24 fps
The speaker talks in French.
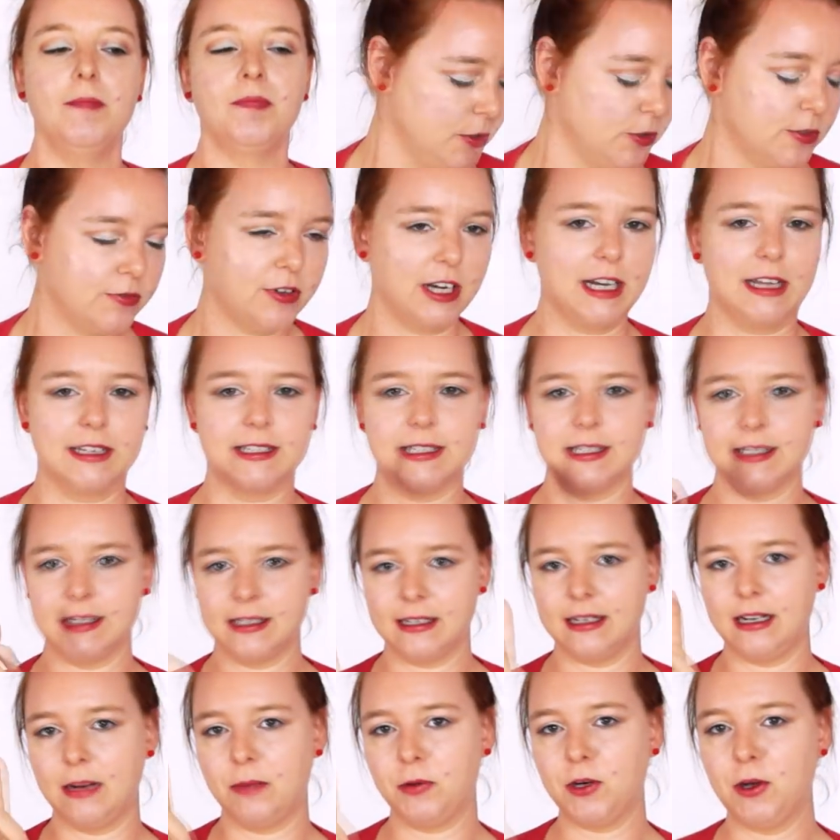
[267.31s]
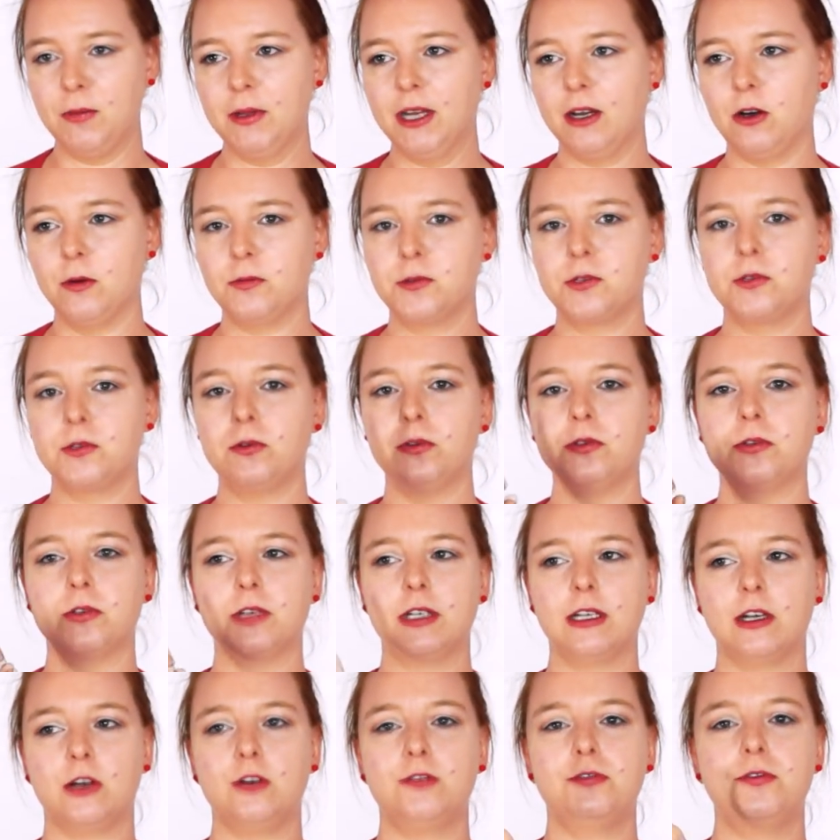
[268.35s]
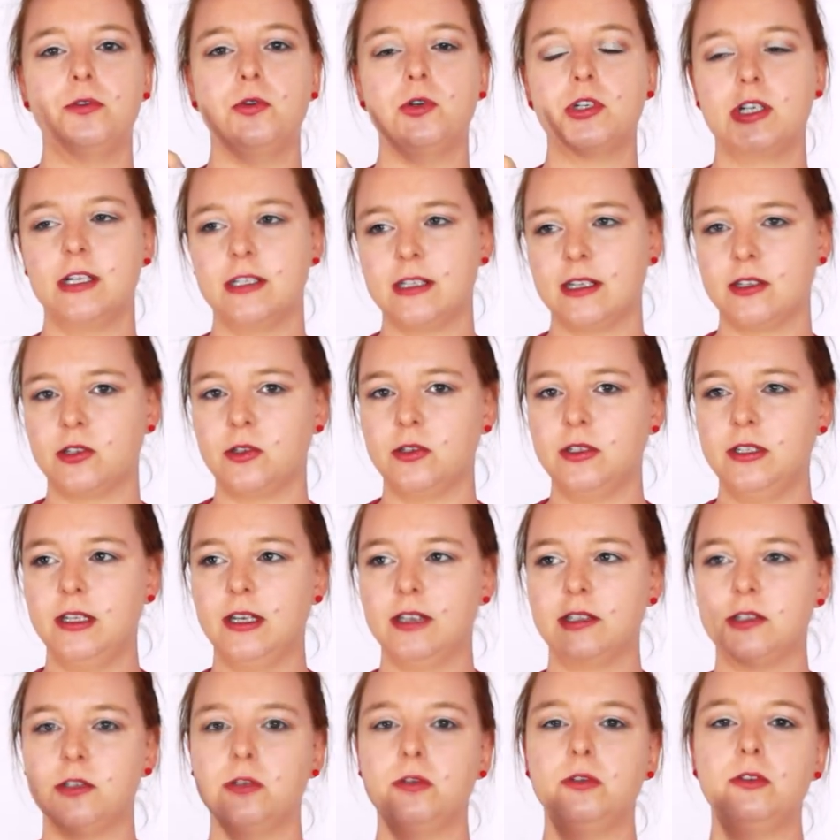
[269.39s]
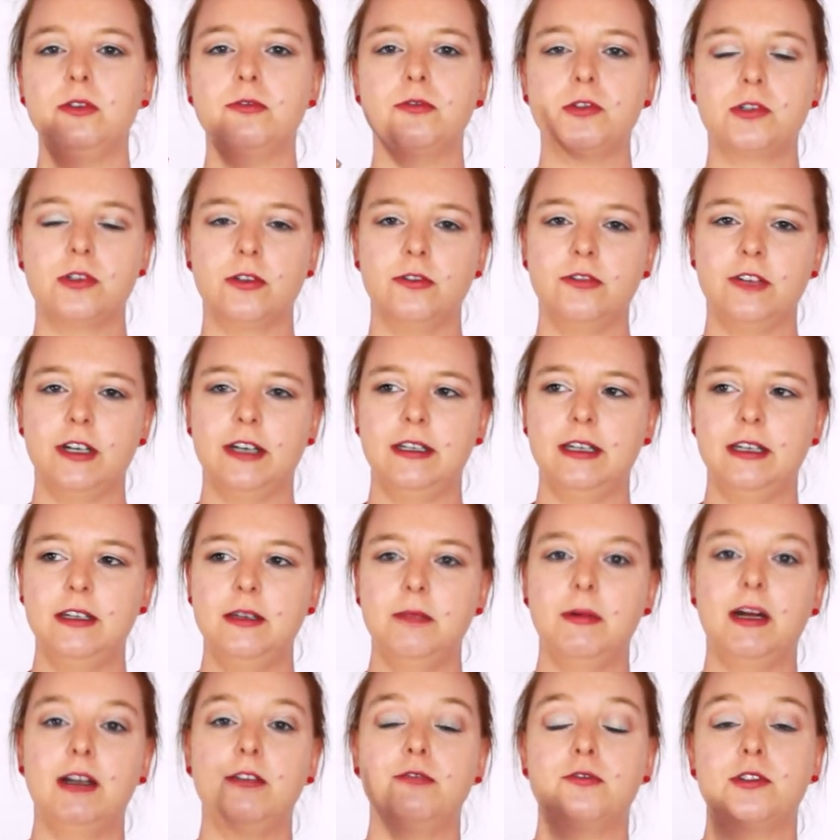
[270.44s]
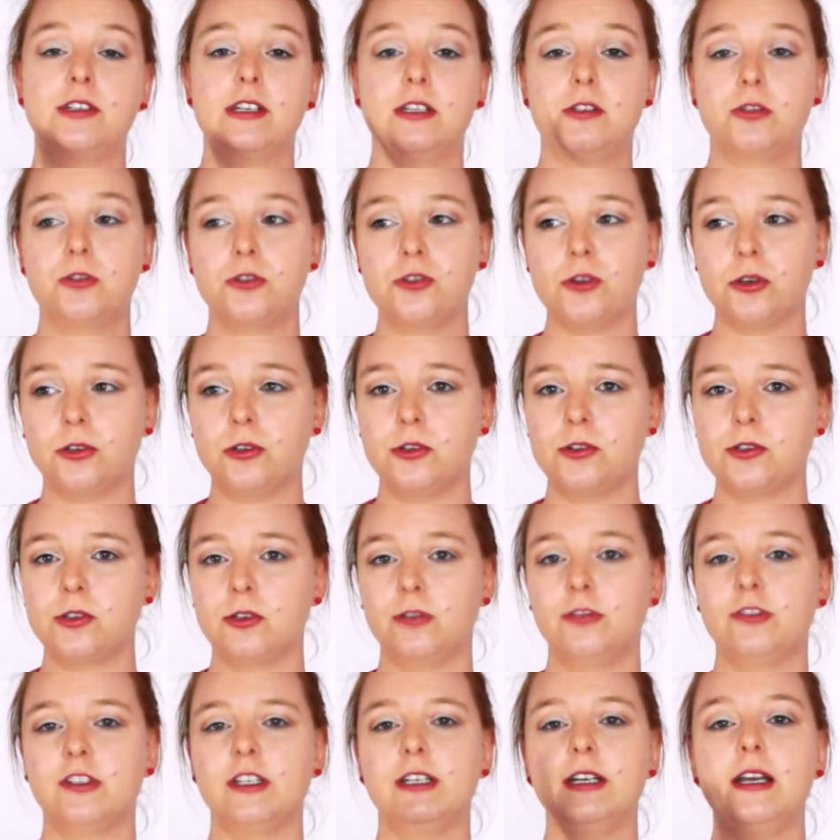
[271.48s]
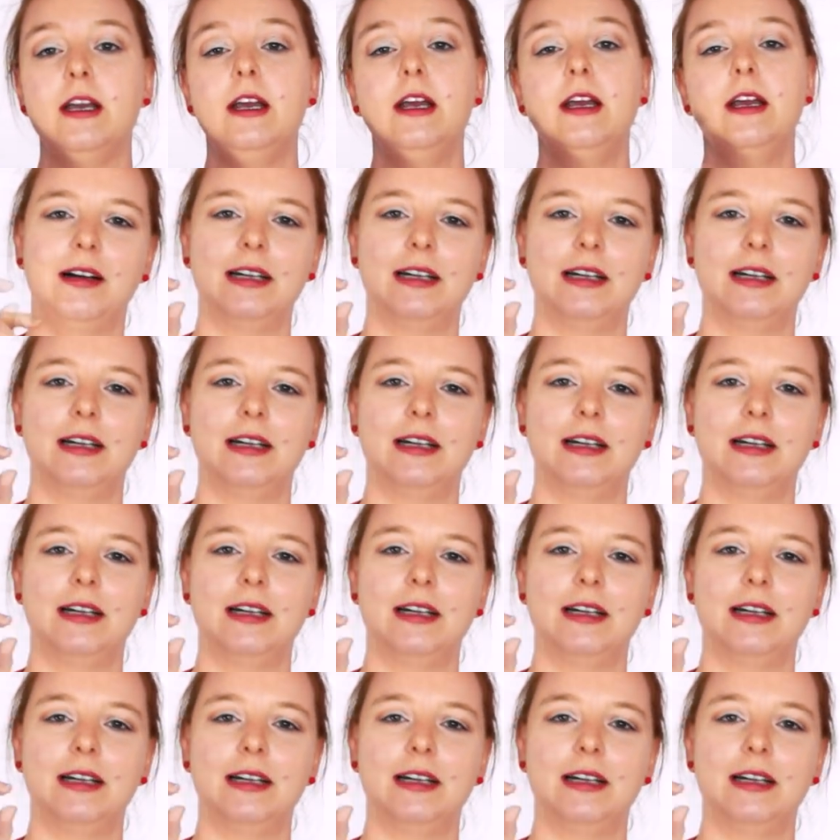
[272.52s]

Donc voilà, ça c'était la première option, donc les refuges, les associations, vous sauvez un animal, vous êtes sûr de le sauver.